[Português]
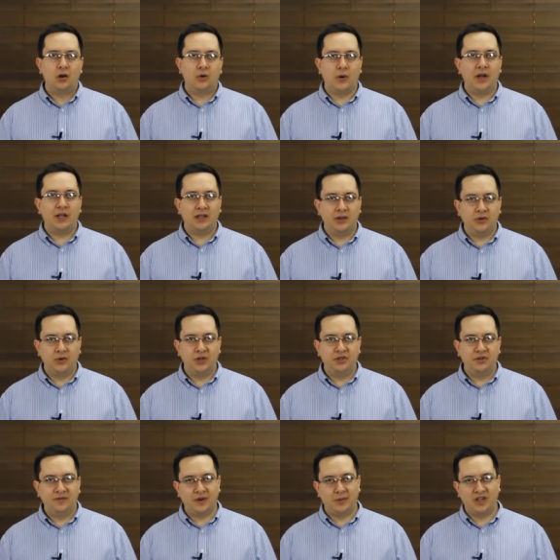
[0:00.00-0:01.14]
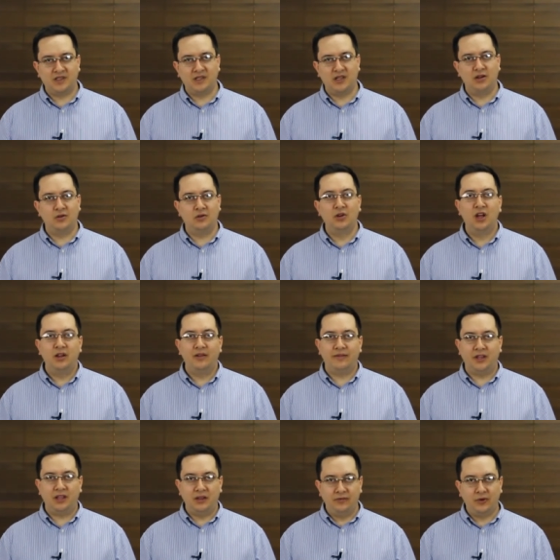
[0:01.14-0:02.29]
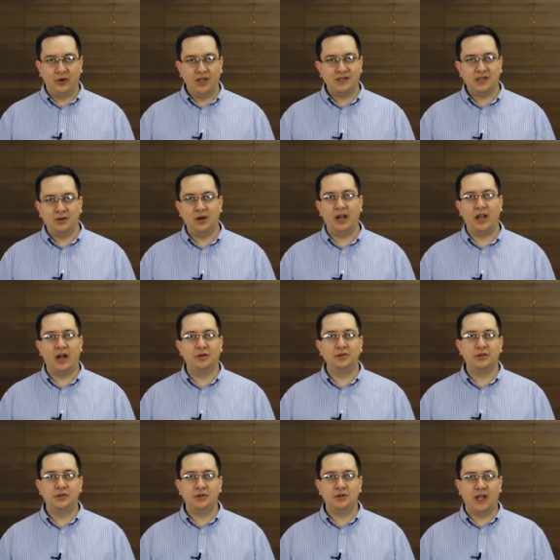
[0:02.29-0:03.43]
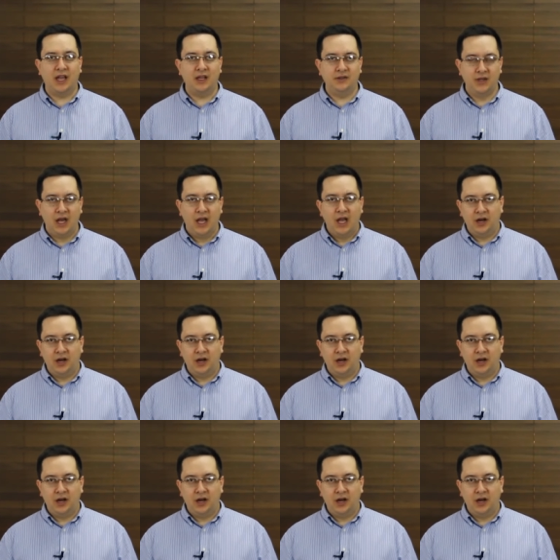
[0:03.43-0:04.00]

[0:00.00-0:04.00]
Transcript: com a arquitetura de informação, vai ter influência no layout do site.